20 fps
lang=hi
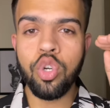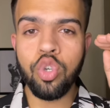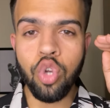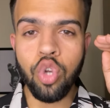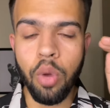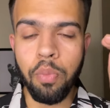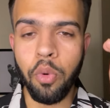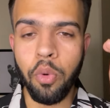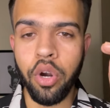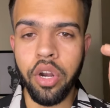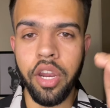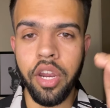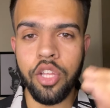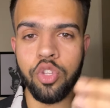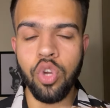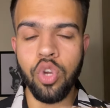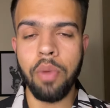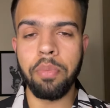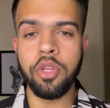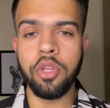टॉप ऑर्डर है
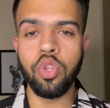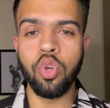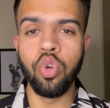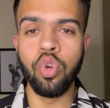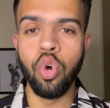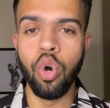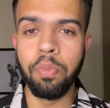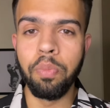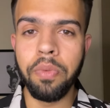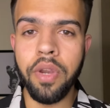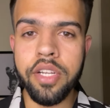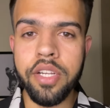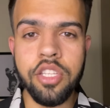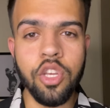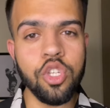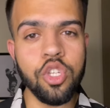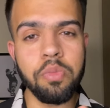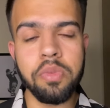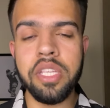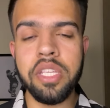जो आपके दोनों ओपनर्स हैं
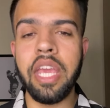उसमें से